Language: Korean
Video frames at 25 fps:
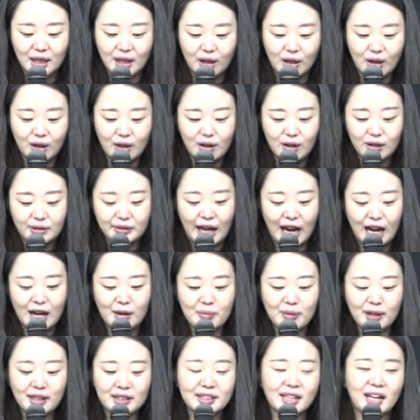어,
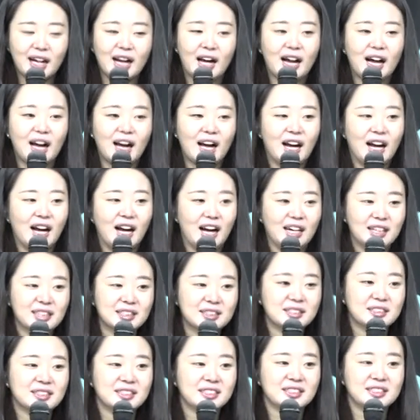날마다
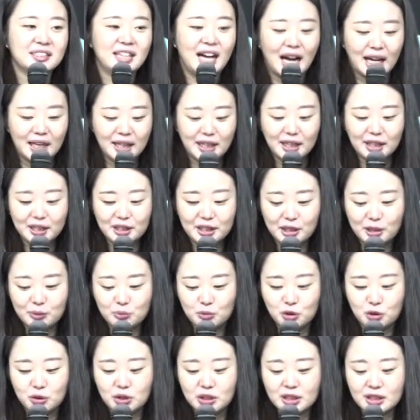하나님
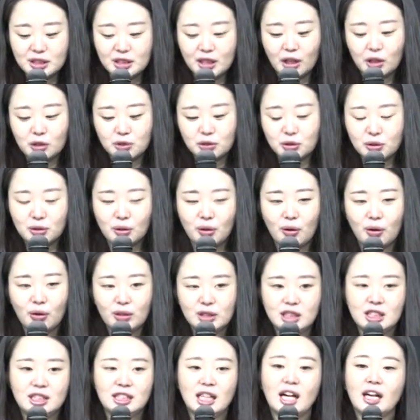주신 것으로
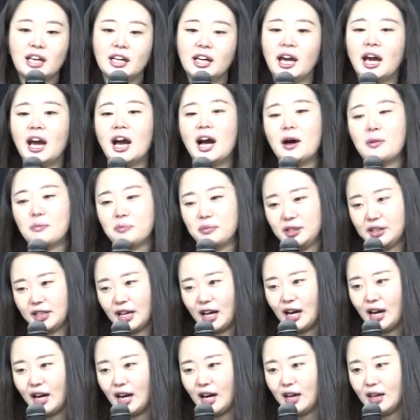시작해야
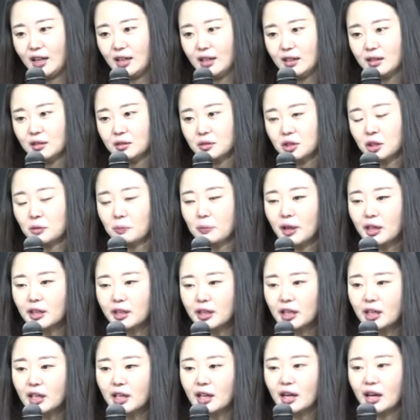합니다.
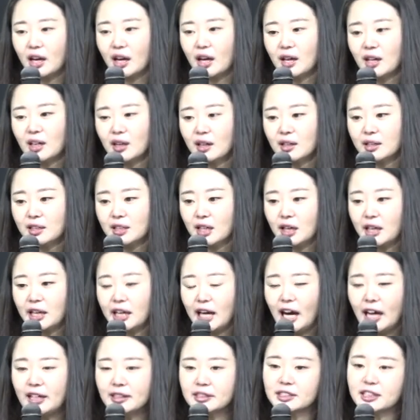특별히 여기
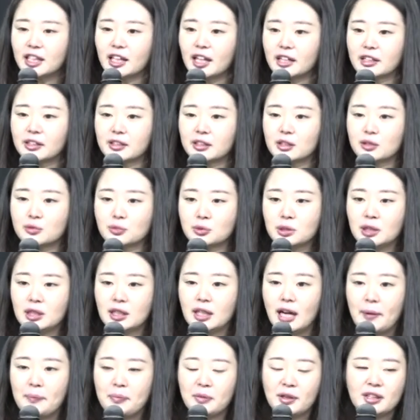앉아 있는 우리
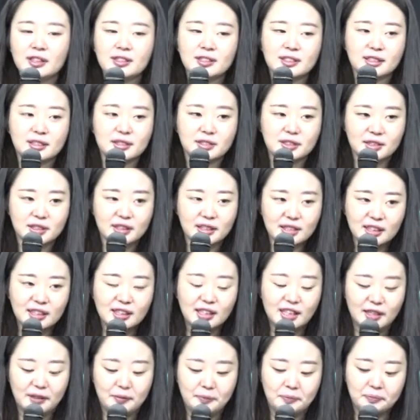
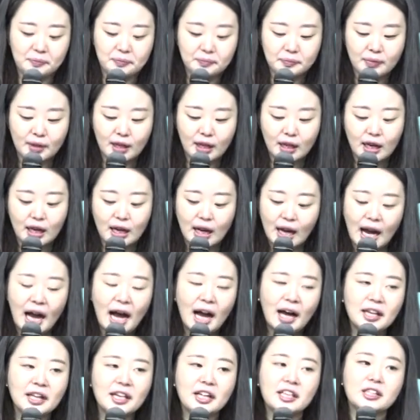랩런트들은
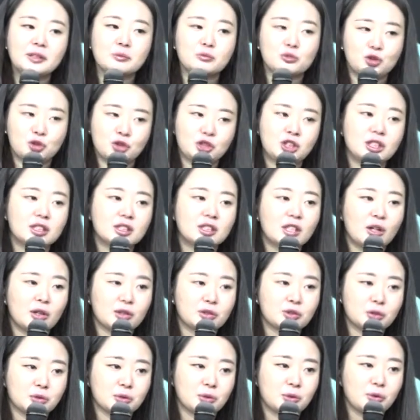하나님 주신
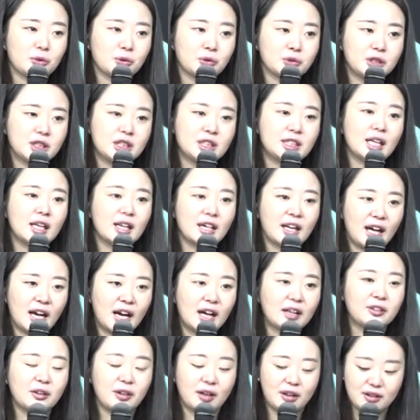것으로
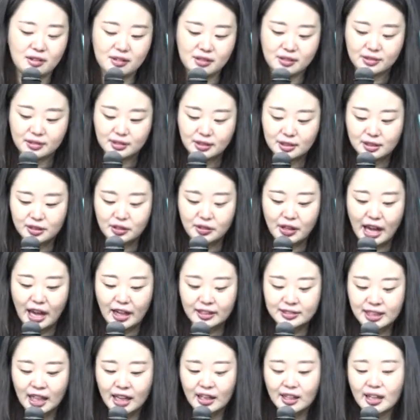시작해야 돼요. 그래서 내
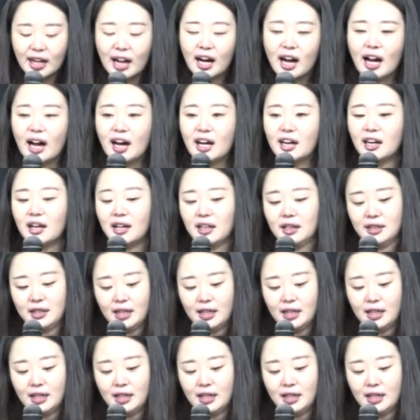생각,